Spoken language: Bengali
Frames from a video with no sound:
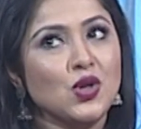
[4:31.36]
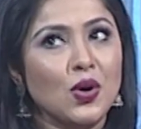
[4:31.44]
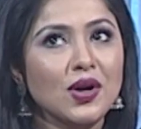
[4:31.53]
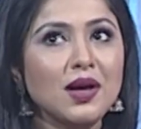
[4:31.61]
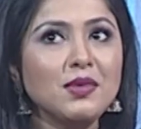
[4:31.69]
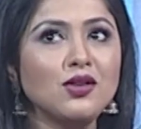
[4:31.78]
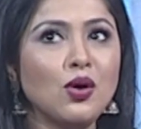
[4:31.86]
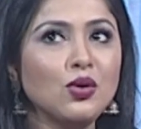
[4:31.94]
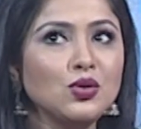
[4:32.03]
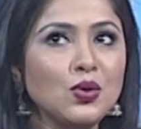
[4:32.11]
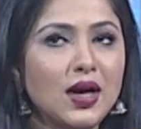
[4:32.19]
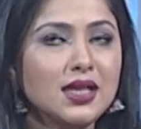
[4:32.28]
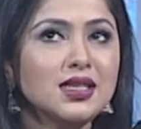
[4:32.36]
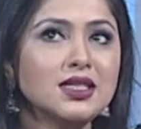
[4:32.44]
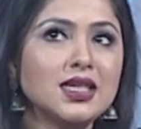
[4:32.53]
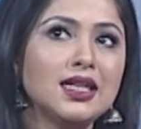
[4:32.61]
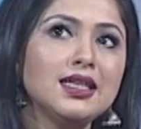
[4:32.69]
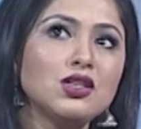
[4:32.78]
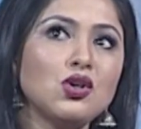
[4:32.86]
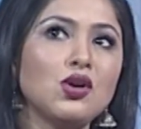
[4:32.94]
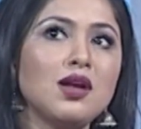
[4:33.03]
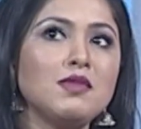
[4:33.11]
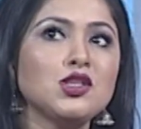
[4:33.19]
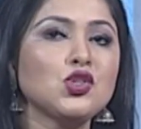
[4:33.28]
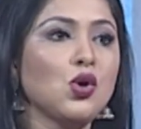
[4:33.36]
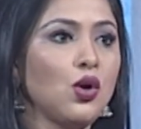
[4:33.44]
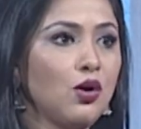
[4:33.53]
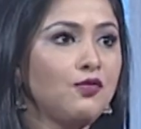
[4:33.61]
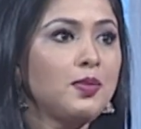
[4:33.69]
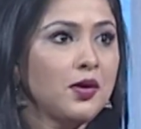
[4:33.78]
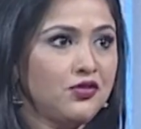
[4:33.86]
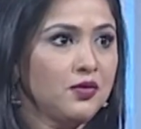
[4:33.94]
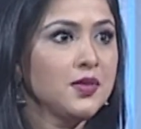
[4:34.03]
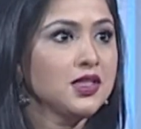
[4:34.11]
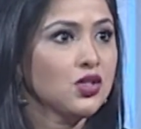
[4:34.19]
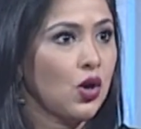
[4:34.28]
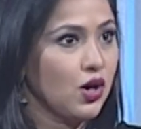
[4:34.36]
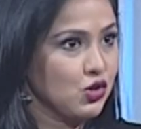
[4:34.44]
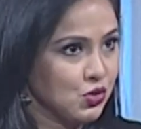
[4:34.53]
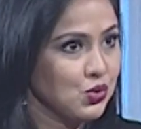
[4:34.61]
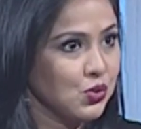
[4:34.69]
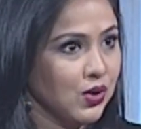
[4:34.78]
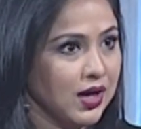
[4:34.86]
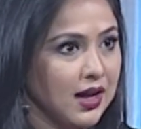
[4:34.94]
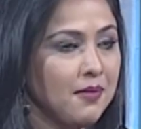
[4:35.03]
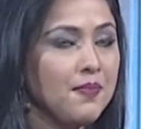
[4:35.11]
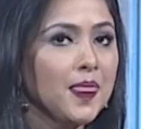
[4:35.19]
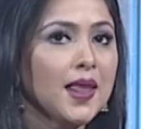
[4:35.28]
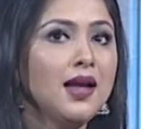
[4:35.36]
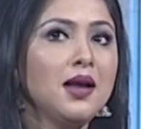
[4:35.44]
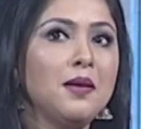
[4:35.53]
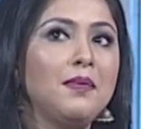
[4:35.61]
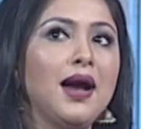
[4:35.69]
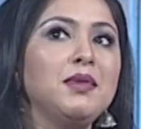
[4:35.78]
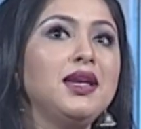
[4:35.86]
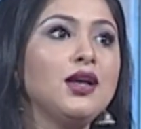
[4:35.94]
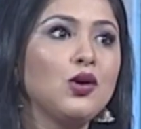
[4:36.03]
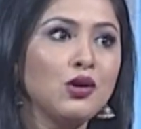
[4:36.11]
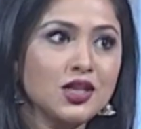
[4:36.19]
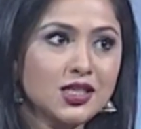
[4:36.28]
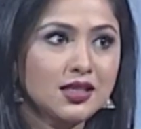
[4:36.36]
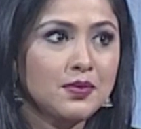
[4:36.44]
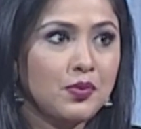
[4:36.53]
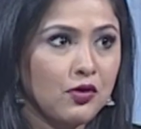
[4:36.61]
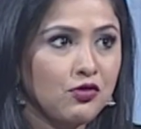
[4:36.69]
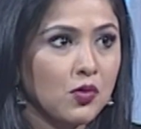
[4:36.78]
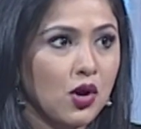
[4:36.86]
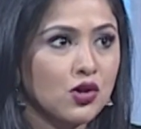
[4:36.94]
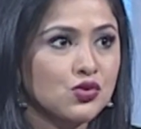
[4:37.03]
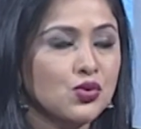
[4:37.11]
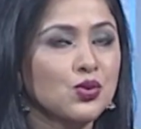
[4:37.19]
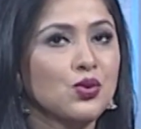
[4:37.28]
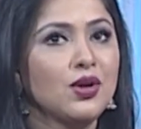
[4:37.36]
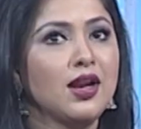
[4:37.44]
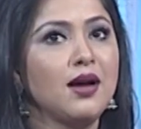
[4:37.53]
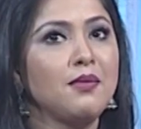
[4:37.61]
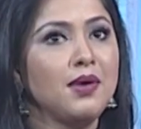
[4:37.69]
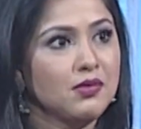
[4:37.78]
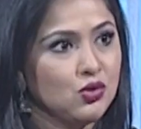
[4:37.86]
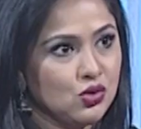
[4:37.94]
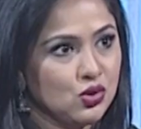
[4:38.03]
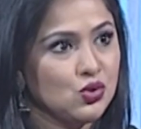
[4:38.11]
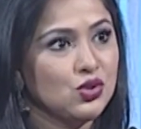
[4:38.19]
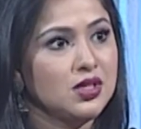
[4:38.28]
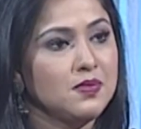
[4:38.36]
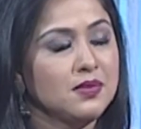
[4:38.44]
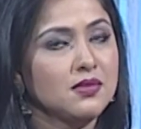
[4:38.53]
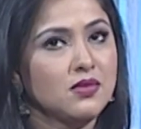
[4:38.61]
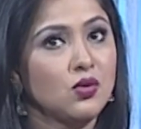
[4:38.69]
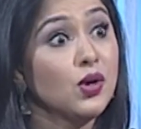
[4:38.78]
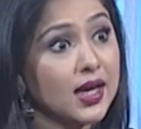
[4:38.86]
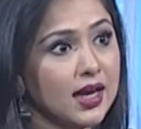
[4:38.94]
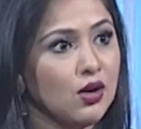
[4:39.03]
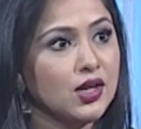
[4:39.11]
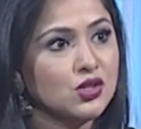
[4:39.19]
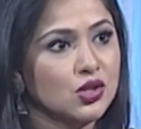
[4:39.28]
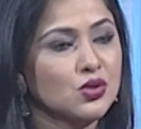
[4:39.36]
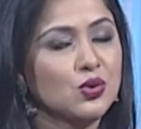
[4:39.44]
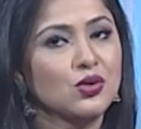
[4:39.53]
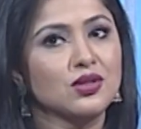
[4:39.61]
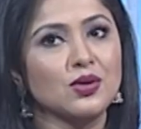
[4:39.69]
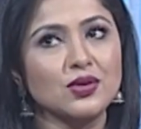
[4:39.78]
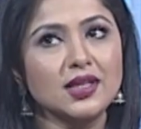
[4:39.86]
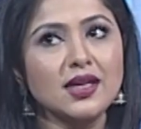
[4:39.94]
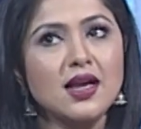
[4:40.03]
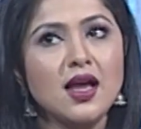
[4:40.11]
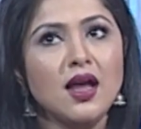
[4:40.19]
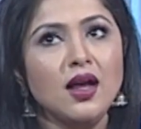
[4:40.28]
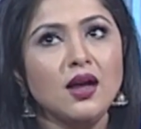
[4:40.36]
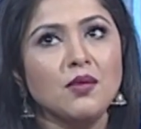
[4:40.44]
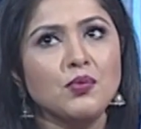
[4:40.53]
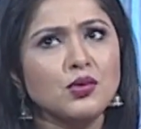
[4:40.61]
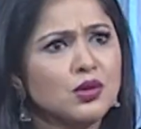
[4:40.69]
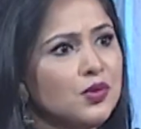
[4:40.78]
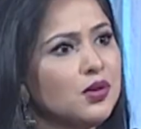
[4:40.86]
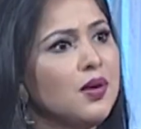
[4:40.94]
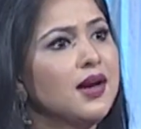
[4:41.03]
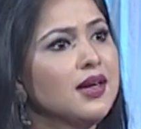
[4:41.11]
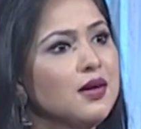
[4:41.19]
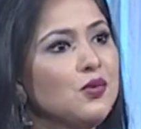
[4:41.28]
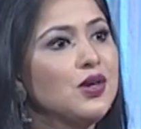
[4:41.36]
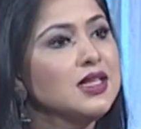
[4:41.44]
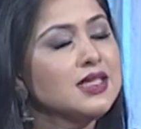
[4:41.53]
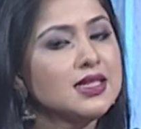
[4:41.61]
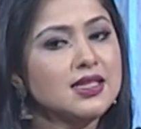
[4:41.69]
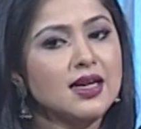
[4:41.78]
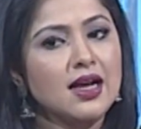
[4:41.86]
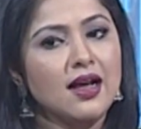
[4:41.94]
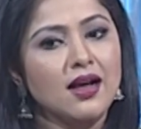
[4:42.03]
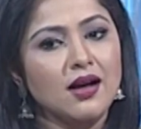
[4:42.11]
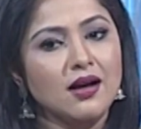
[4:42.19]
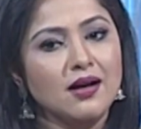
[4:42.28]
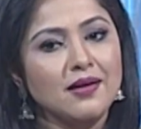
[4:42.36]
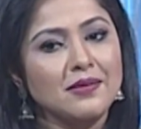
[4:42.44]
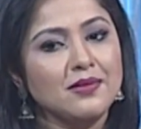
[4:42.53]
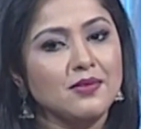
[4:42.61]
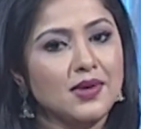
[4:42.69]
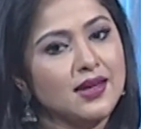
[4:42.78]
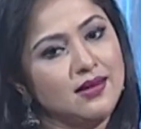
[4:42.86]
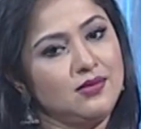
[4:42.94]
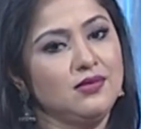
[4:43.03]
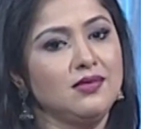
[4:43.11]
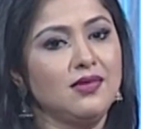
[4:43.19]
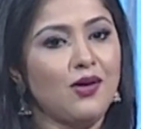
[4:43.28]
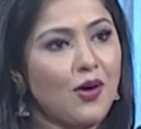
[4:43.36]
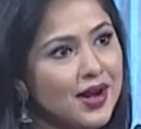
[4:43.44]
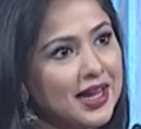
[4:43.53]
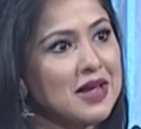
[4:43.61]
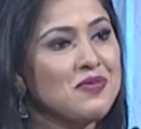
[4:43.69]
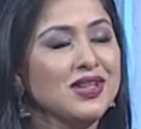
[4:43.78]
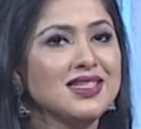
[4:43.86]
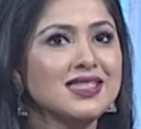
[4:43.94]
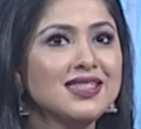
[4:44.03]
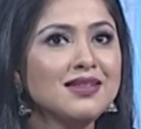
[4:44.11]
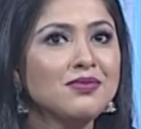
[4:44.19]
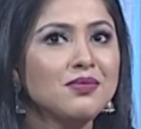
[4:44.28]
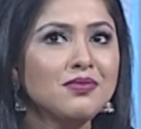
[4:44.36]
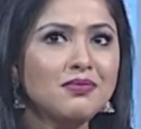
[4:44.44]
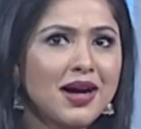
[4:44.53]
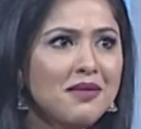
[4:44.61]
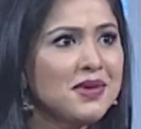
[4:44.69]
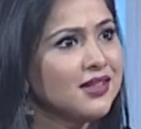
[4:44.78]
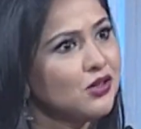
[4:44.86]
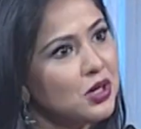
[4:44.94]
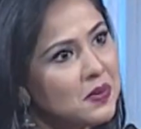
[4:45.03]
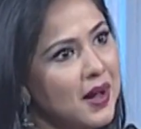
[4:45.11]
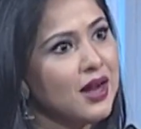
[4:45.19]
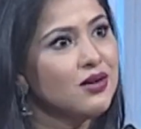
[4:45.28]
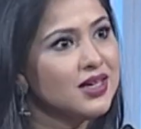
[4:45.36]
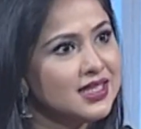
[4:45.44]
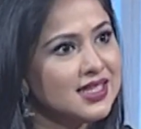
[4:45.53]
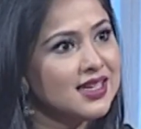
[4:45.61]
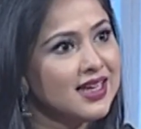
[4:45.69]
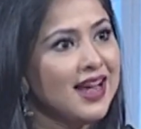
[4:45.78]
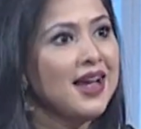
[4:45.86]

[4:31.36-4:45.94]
যখন আমি ধরো দু সাল থেকে যখন আমি সোলো পারফরমেন্স করা শুরু করলাম বা আমি লিখনের সাথে পারফর্ম করা শুরু করলাম বা আমরা দুজন জুটি হয়ে গেল একটু একটু করতে করতে প্রথমত অনেকে বলেছে যে মানে অনেকেই বলেছে যে বা মেয়েটা তো অনেক ভালো নাচে